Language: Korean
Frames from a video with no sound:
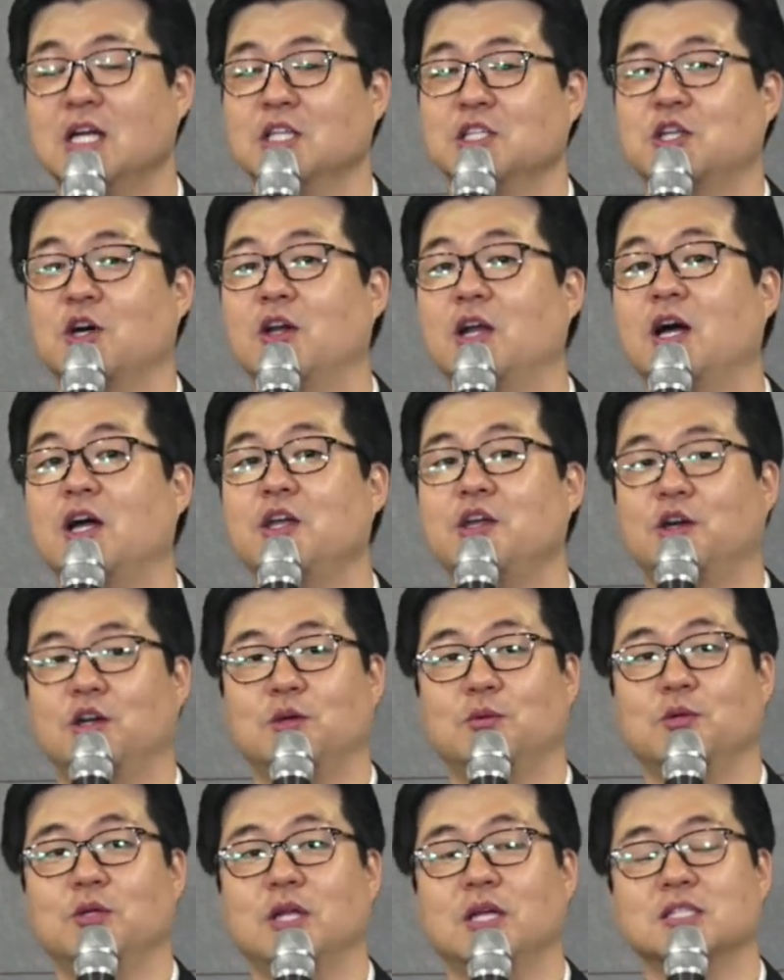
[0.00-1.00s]
저나
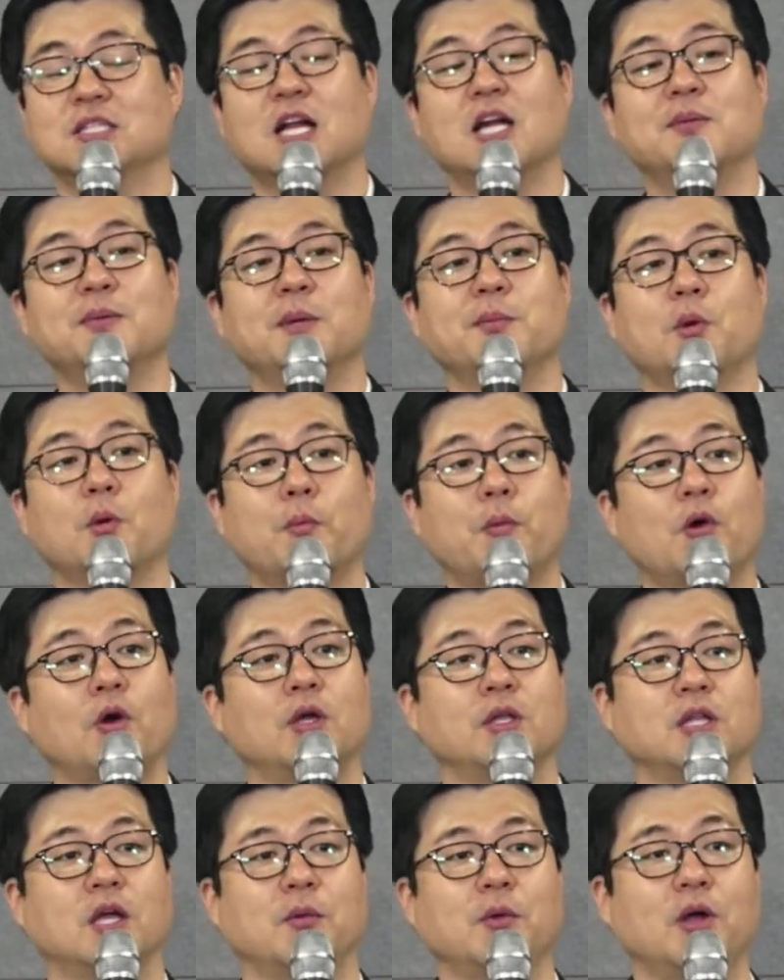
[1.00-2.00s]
여러분이나 삶의
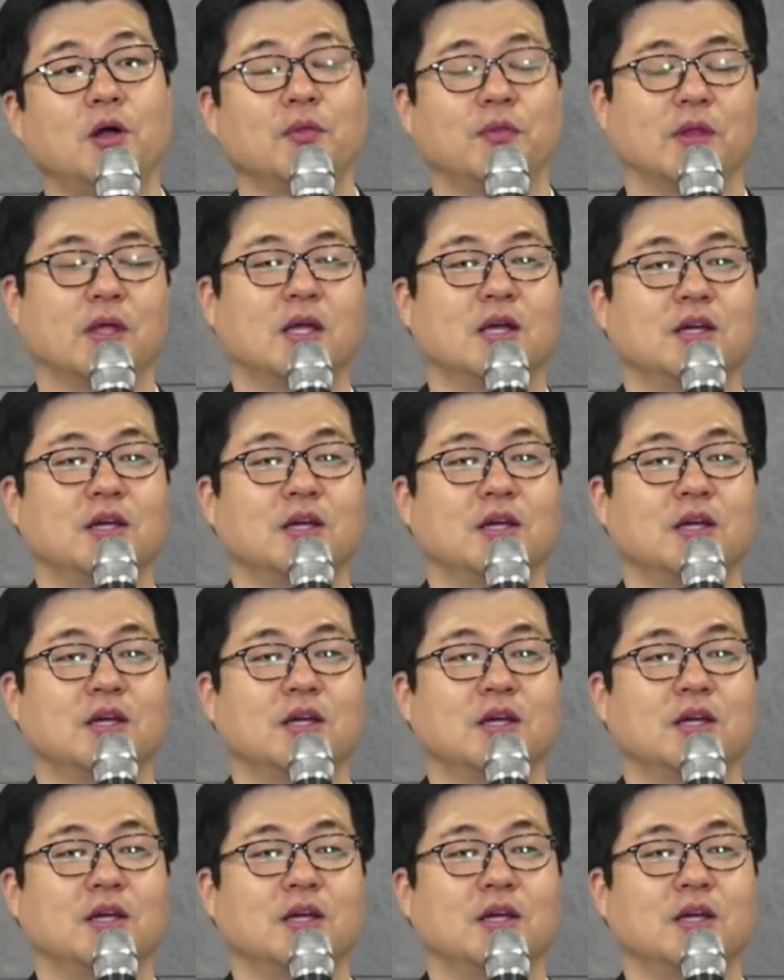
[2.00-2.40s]
목표가 있다면